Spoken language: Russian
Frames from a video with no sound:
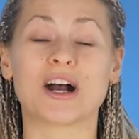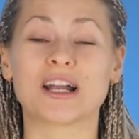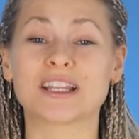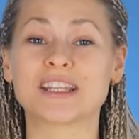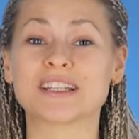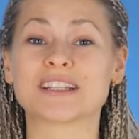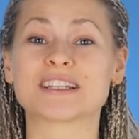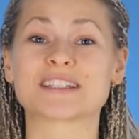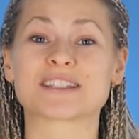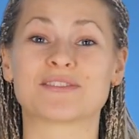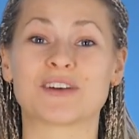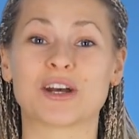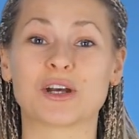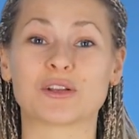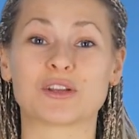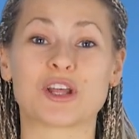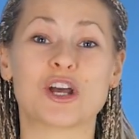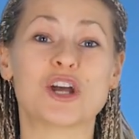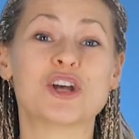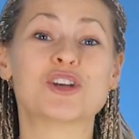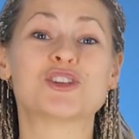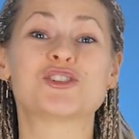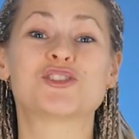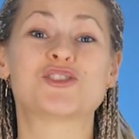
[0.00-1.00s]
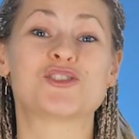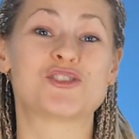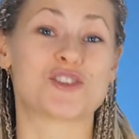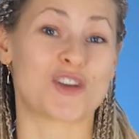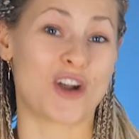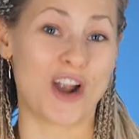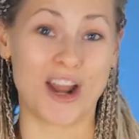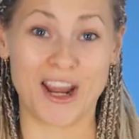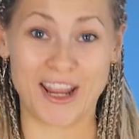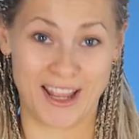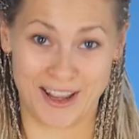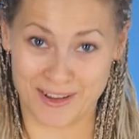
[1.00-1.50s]
они называют
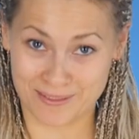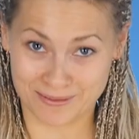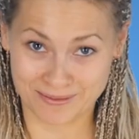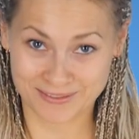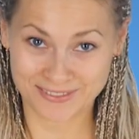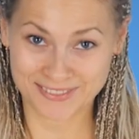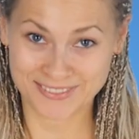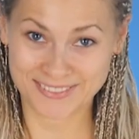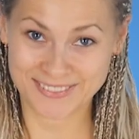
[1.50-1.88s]
Страя.